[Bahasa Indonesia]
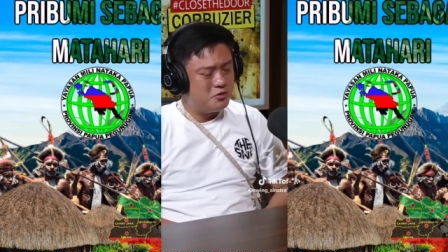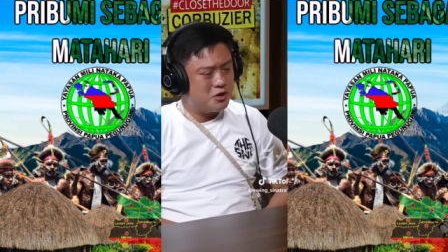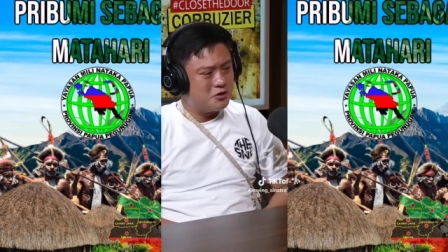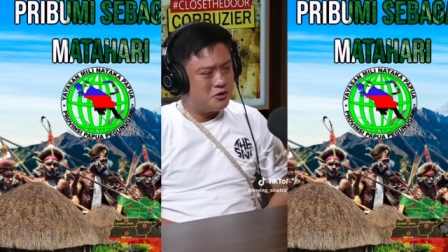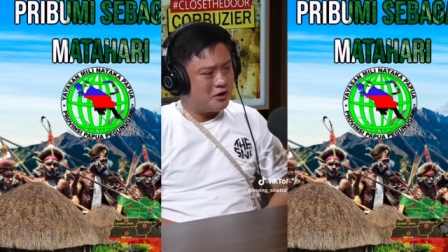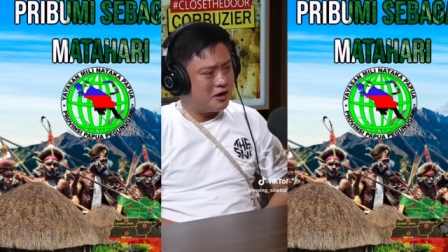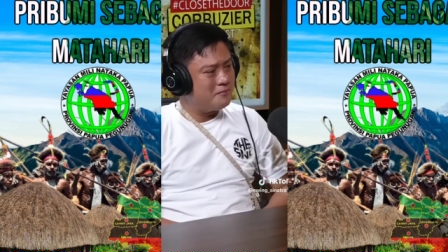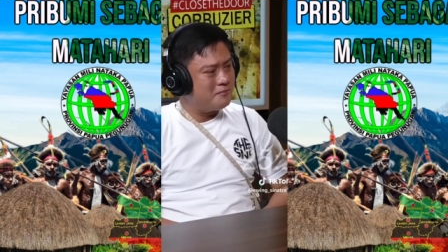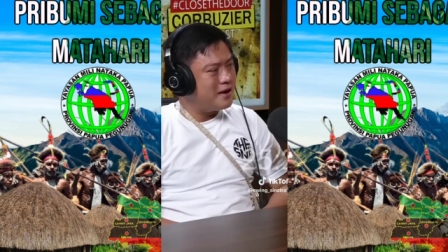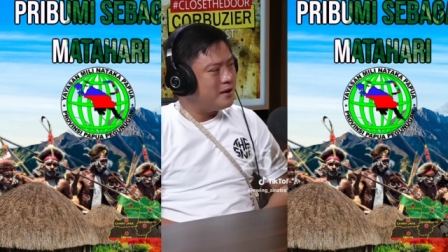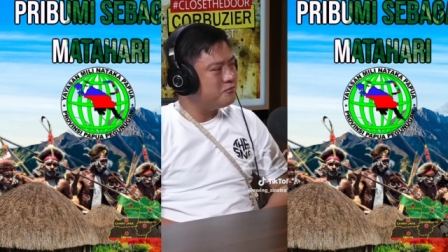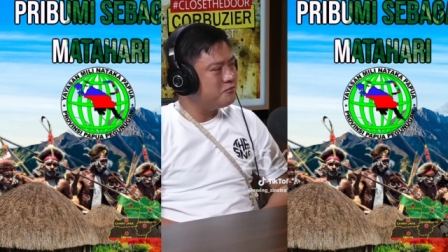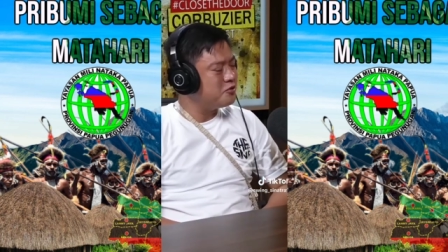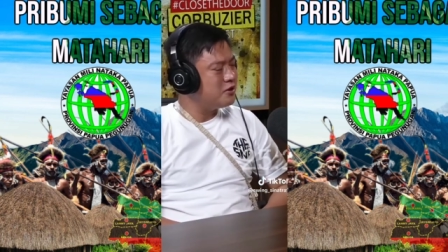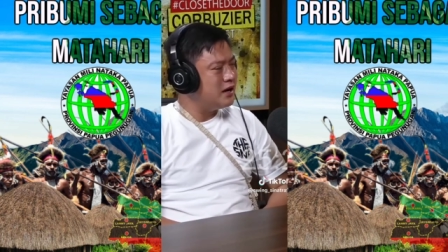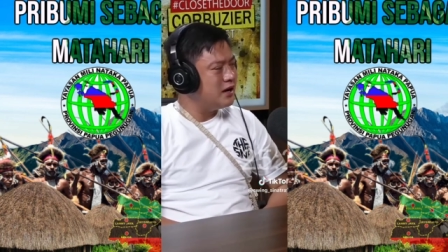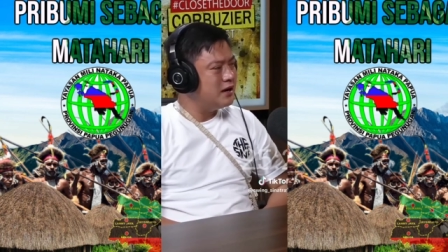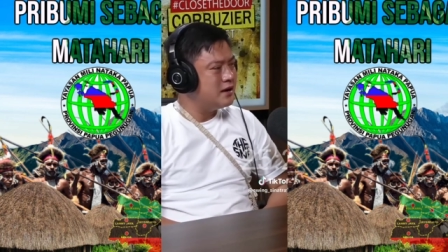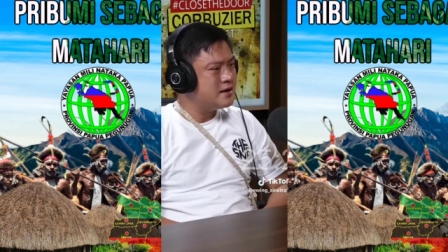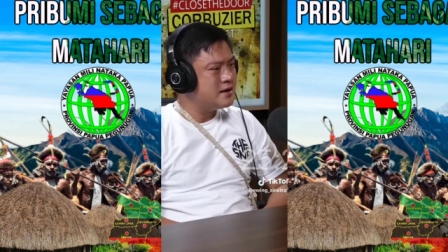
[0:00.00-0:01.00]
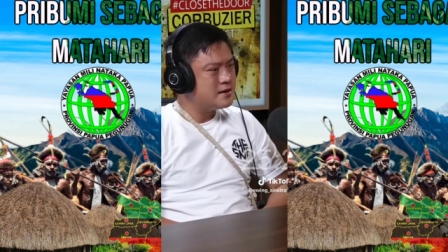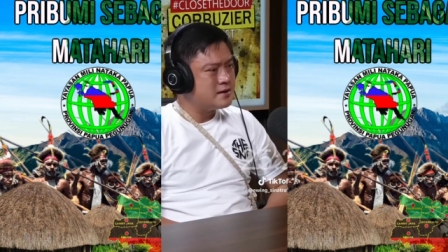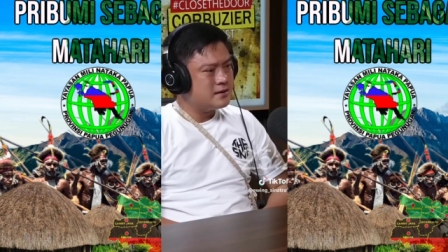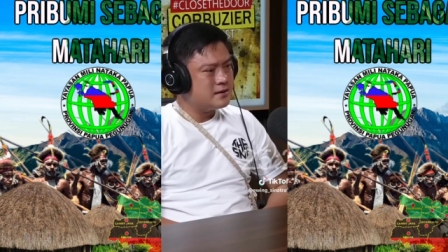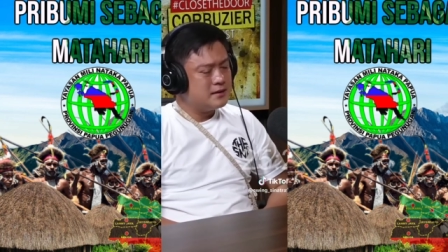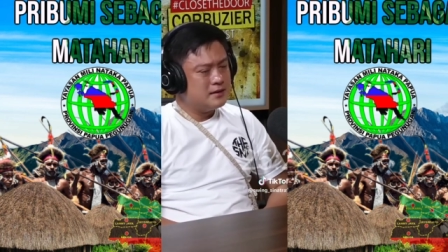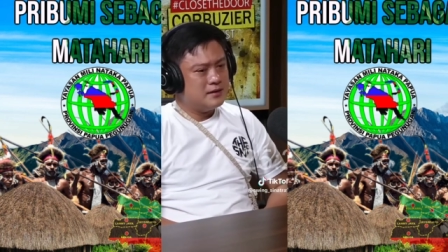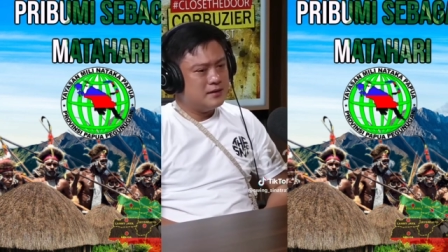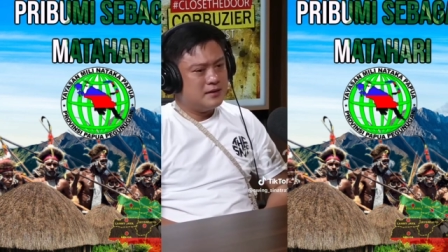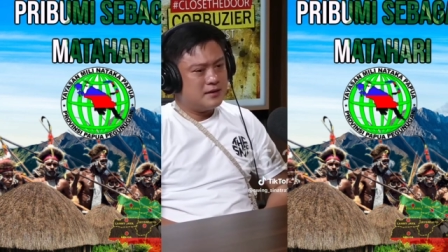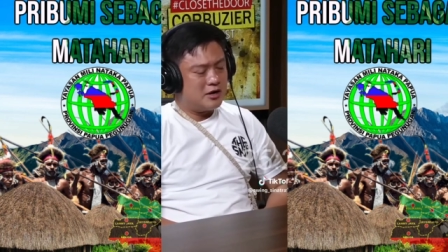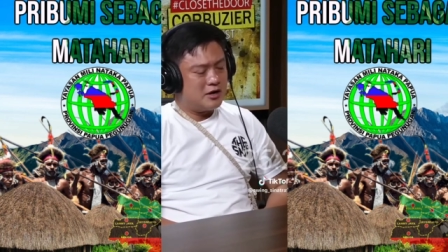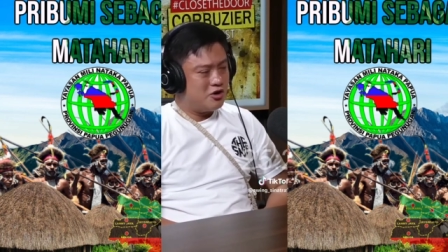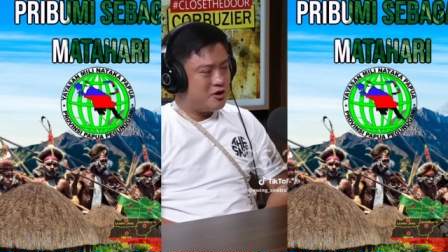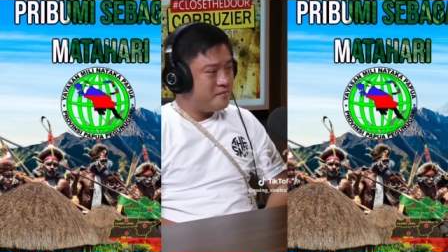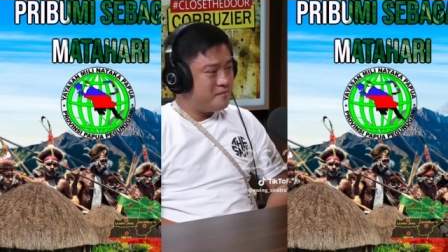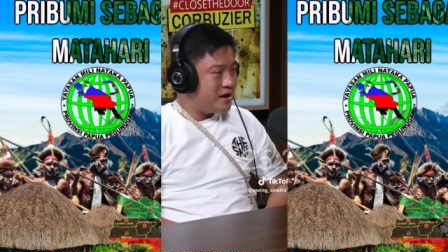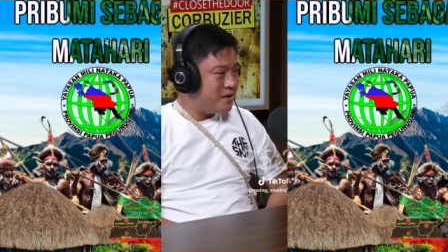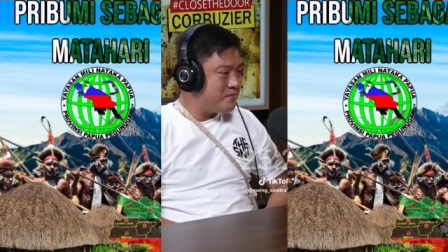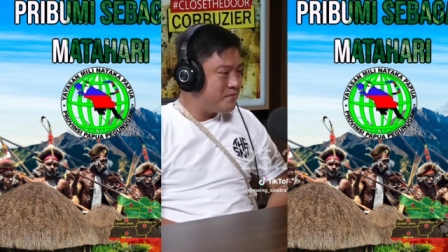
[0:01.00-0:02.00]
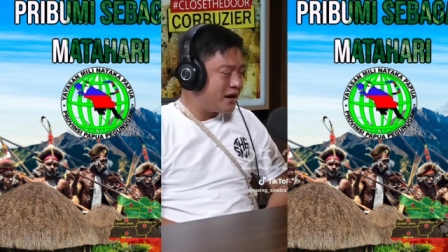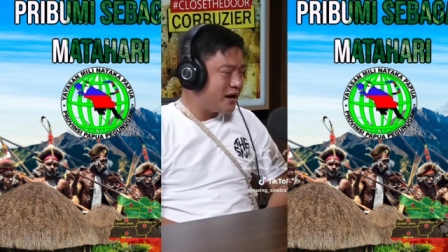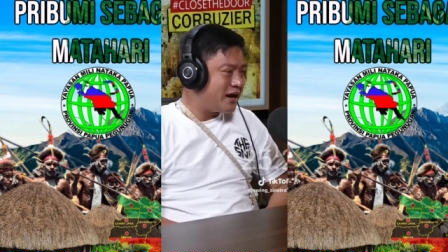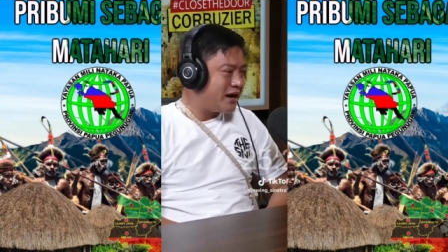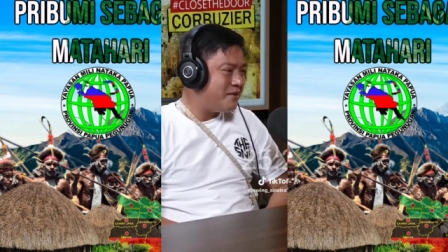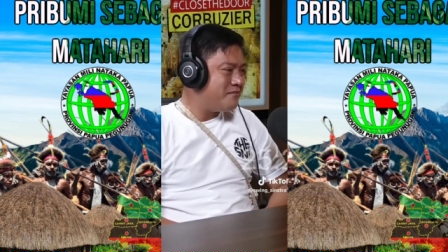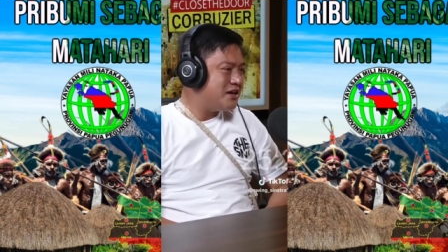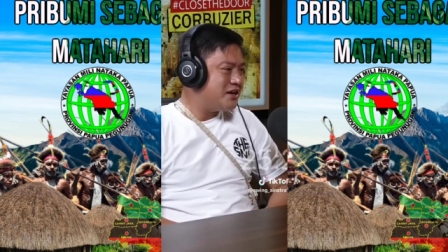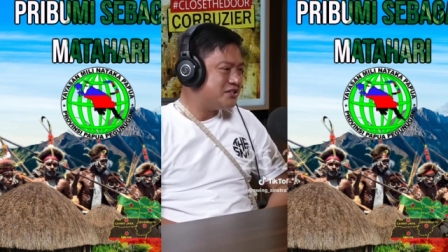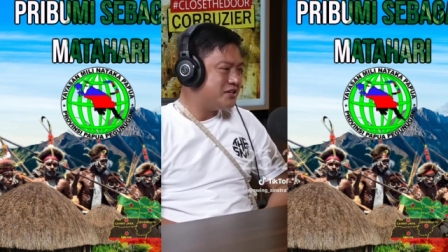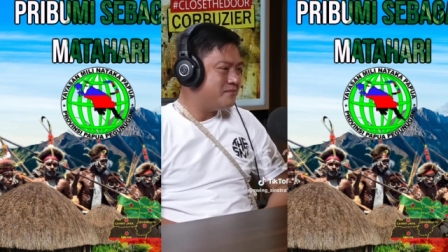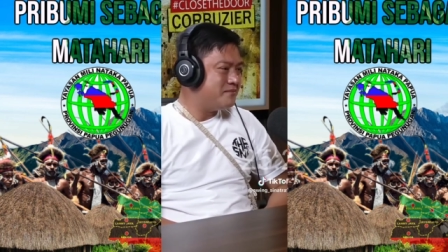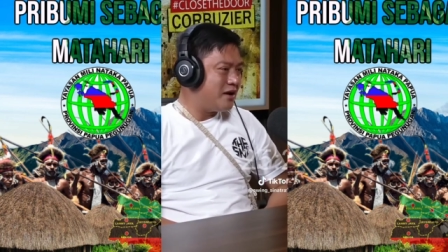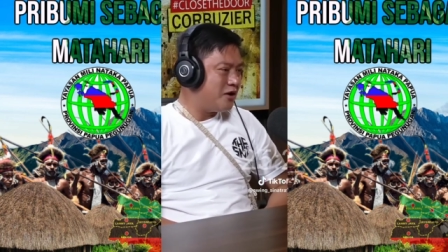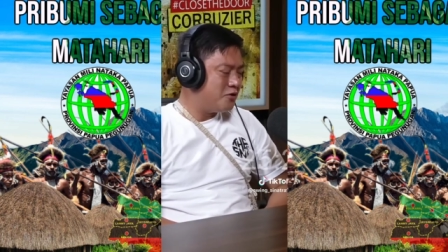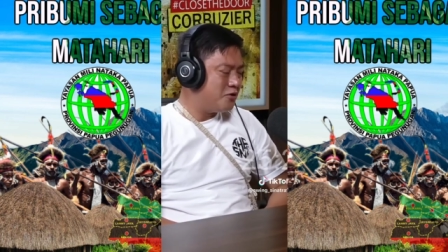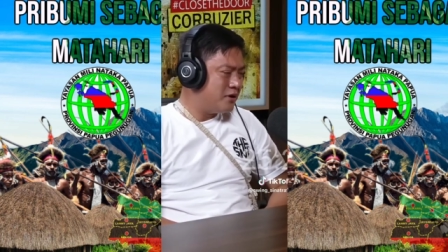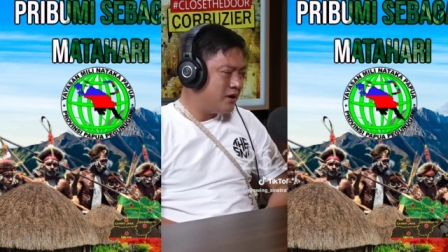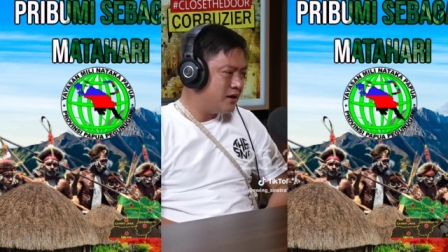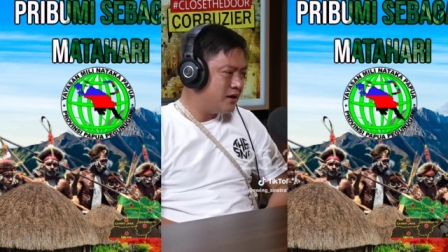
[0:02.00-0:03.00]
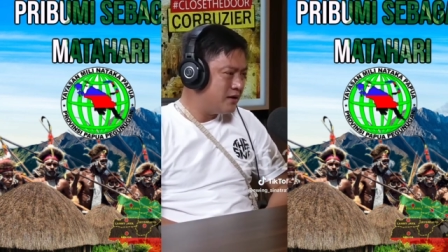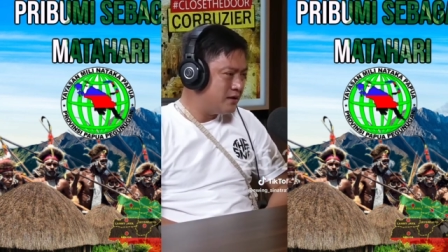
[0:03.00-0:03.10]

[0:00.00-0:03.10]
buat orang Papua kalau emang mereka masih mau